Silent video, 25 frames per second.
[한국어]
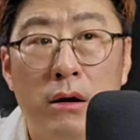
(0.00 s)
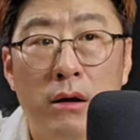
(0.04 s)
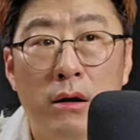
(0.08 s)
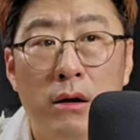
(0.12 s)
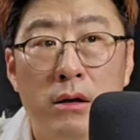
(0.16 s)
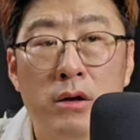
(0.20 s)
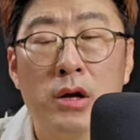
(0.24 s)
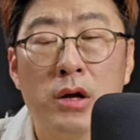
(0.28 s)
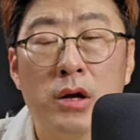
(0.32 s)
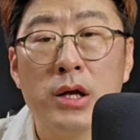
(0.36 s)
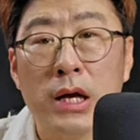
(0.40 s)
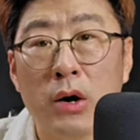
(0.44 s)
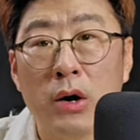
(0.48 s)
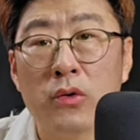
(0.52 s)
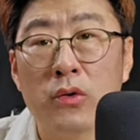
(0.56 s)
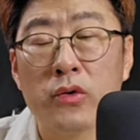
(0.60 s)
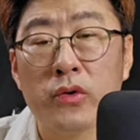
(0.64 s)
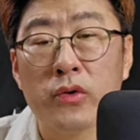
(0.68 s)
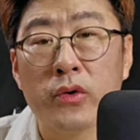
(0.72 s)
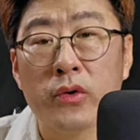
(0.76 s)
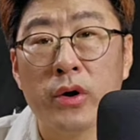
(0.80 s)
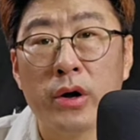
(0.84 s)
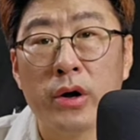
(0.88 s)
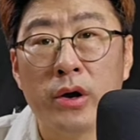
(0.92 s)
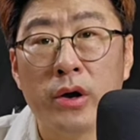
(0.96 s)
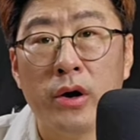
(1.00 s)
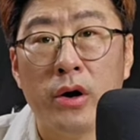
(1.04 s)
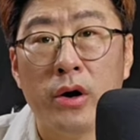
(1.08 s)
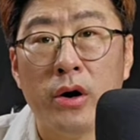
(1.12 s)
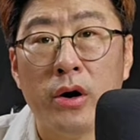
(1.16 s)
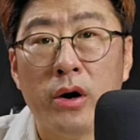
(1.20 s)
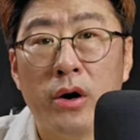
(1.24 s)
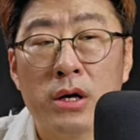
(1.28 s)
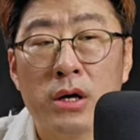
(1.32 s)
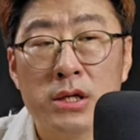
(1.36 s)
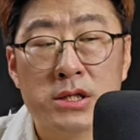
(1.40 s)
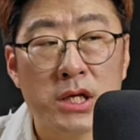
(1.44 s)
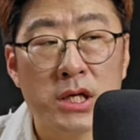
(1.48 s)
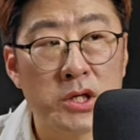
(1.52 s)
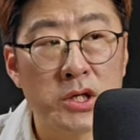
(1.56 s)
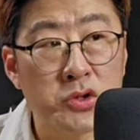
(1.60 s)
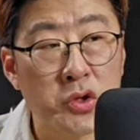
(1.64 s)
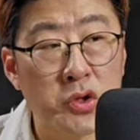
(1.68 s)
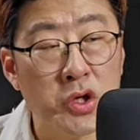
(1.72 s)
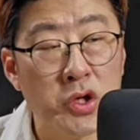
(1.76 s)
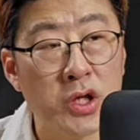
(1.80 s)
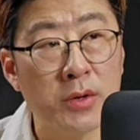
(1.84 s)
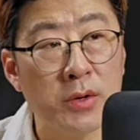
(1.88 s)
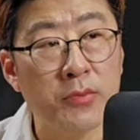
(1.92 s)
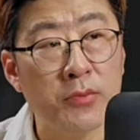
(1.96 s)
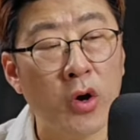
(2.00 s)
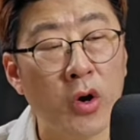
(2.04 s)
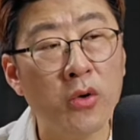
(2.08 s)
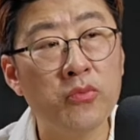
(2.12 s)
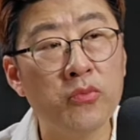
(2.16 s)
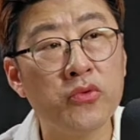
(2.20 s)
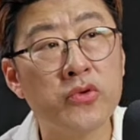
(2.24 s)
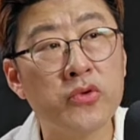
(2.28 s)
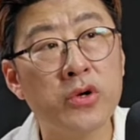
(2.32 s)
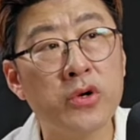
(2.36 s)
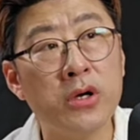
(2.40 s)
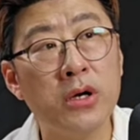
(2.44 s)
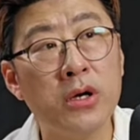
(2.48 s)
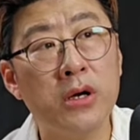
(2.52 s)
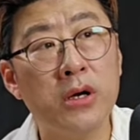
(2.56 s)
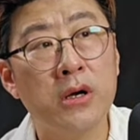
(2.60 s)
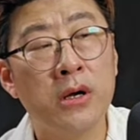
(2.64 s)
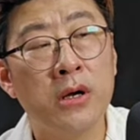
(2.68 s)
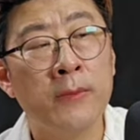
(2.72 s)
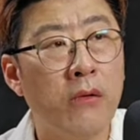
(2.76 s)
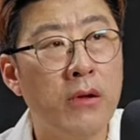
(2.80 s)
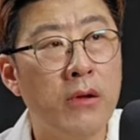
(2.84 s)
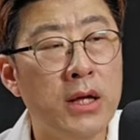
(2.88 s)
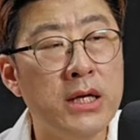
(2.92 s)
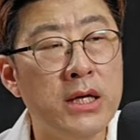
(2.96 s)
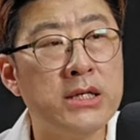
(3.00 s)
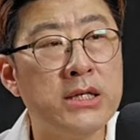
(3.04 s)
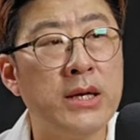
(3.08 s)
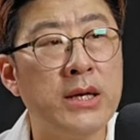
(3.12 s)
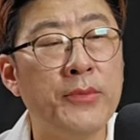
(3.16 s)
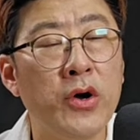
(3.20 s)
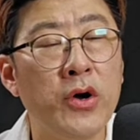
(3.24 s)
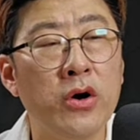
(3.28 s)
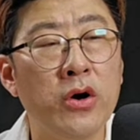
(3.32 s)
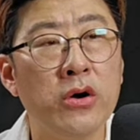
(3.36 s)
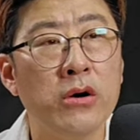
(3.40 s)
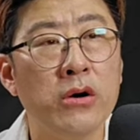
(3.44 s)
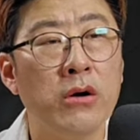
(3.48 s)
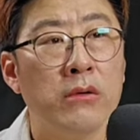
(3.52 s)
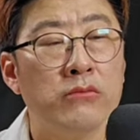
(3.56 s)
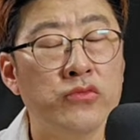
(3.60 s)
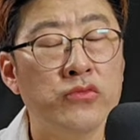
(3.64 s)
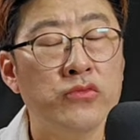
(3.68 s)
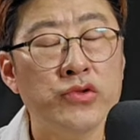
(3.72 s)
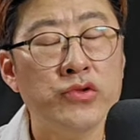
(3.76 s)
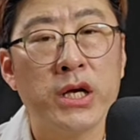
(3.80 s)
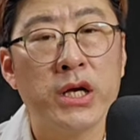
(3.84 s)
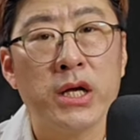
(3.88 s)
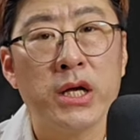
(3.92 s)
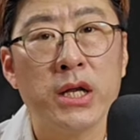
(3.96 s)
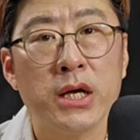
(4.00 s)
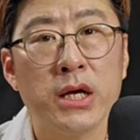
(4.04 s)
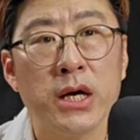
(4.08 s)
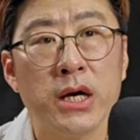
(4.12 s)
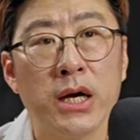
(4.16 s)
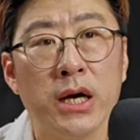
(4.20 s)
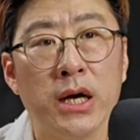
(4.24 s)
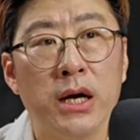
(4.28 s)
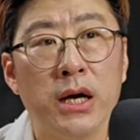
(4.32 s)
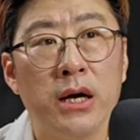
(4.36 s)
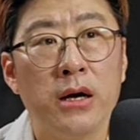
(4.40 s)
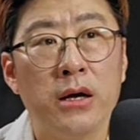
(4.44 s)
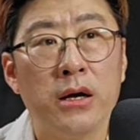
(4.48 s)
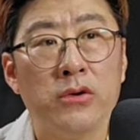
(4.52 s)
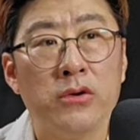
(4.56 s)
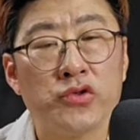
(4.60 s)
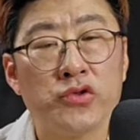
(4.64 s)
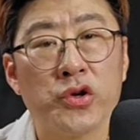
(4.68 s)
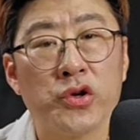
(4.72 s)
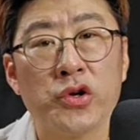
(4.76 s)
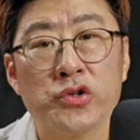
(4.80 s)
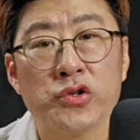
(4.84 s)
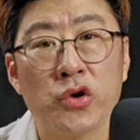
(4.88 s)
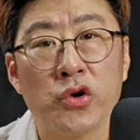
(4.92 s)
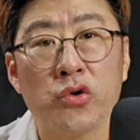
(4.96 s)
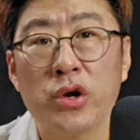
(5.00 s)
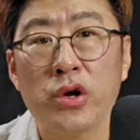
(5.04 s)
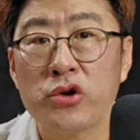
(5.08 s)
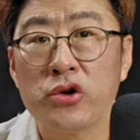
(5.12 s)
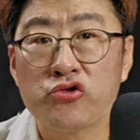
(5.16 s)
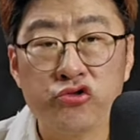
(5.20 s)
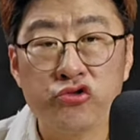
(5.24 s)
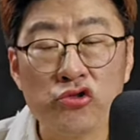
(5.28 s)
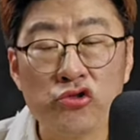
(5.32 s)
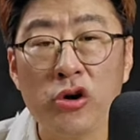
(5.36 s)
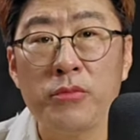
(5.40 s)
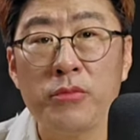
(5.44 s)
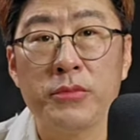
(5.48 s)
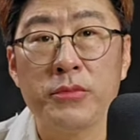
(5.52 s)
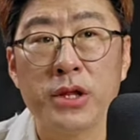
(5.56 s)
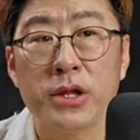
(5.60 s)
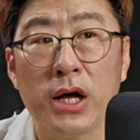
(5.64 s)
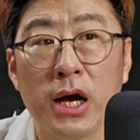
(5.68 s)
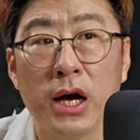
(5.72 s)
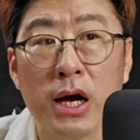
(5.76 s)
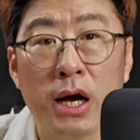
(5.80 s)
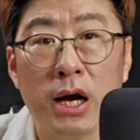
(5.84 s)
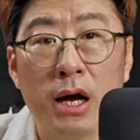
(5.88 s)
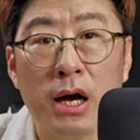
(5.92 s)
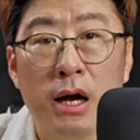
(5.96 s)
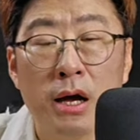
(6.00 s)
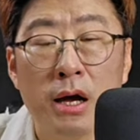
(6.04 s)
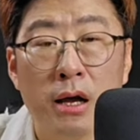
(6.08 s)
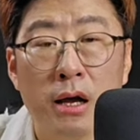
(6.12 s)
이렇게 나오는 거예요. 그러니까 칠 수 있는 명분을 이재명, 문재인이가 윤석열 정권에 준 겁니다.